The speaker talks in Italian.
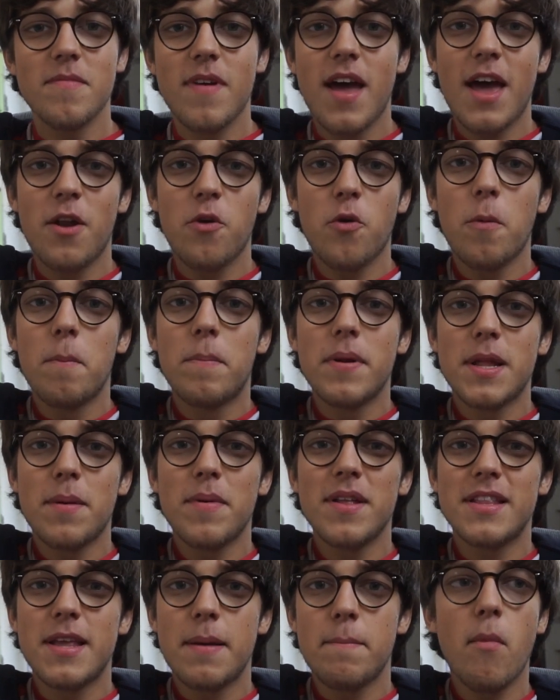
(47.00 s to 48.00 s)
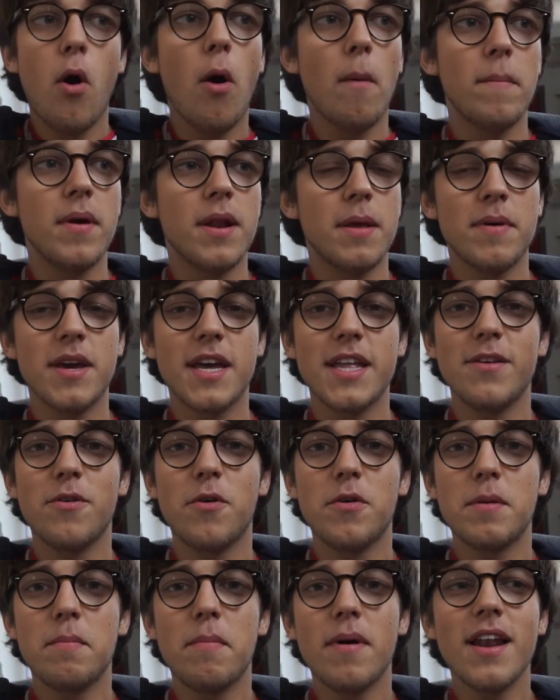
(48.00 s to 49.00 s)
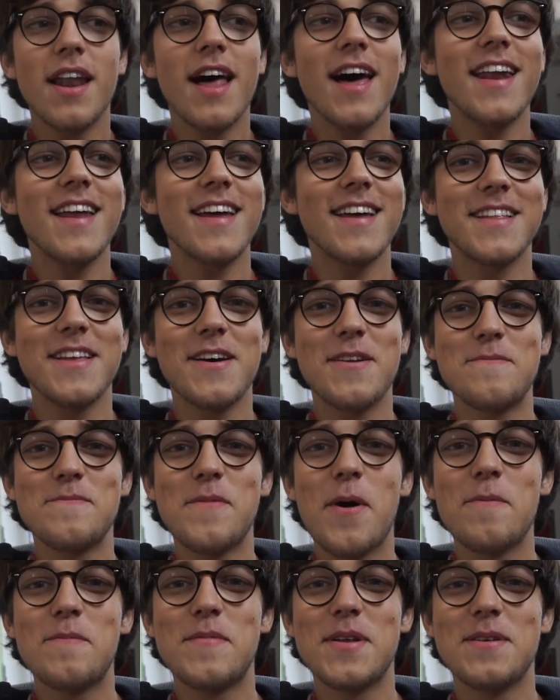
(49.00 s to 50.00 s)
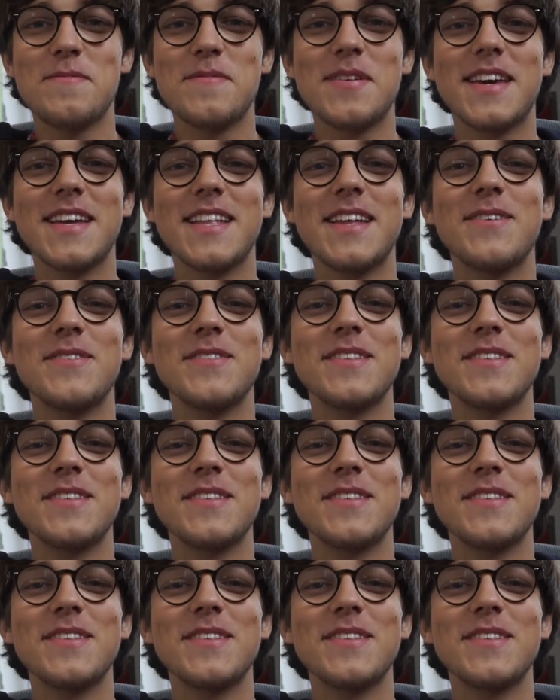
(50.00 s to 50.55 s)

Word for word: ero completamente immobile, mi chiedevano di ballare ed ero immobile, mi, di,